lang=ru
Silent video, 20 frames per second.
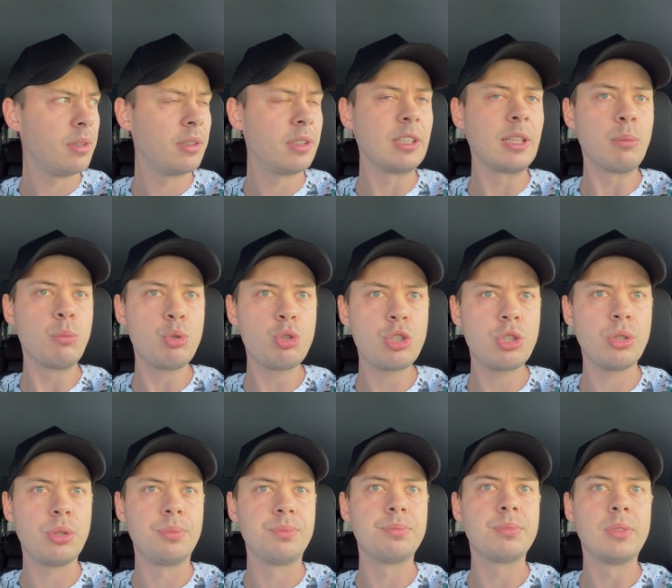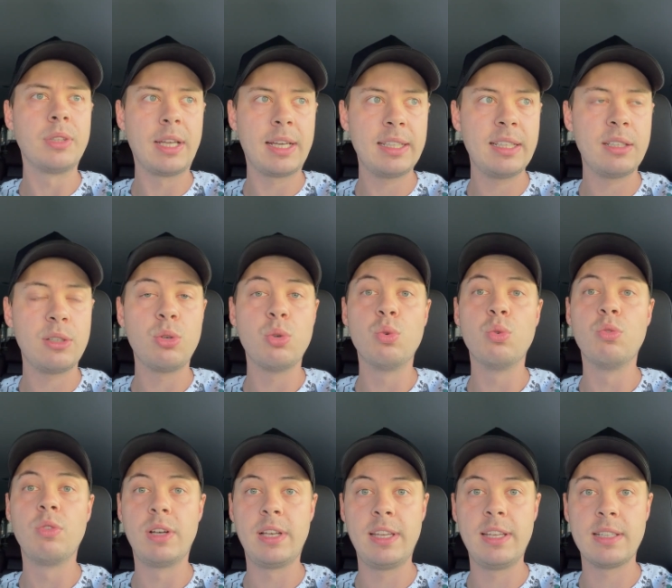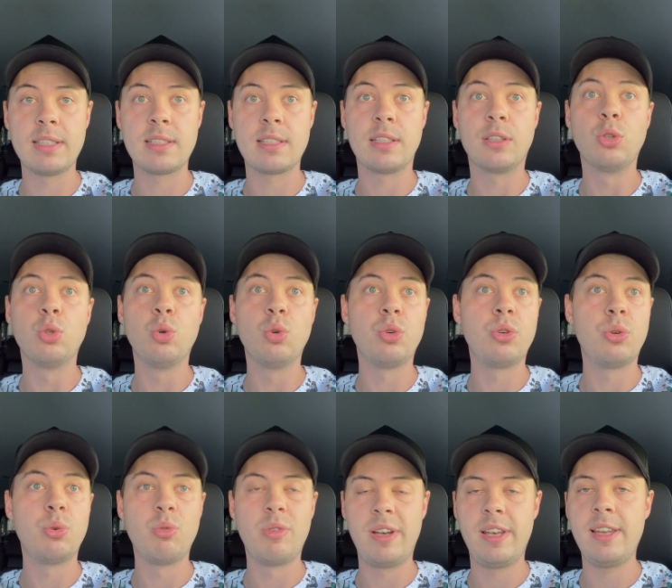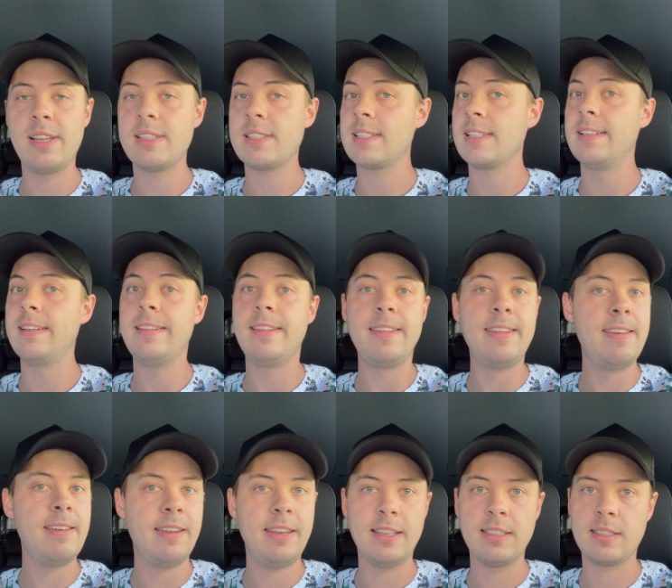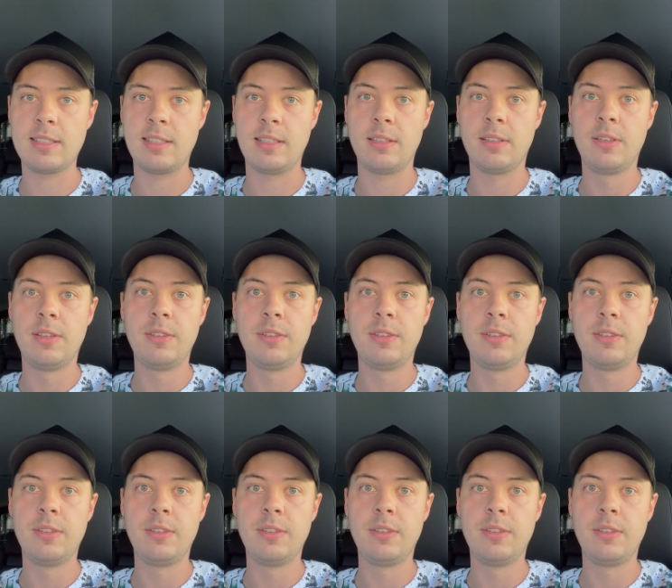К тому, что надо увольняться, но ну, увольняться не резко,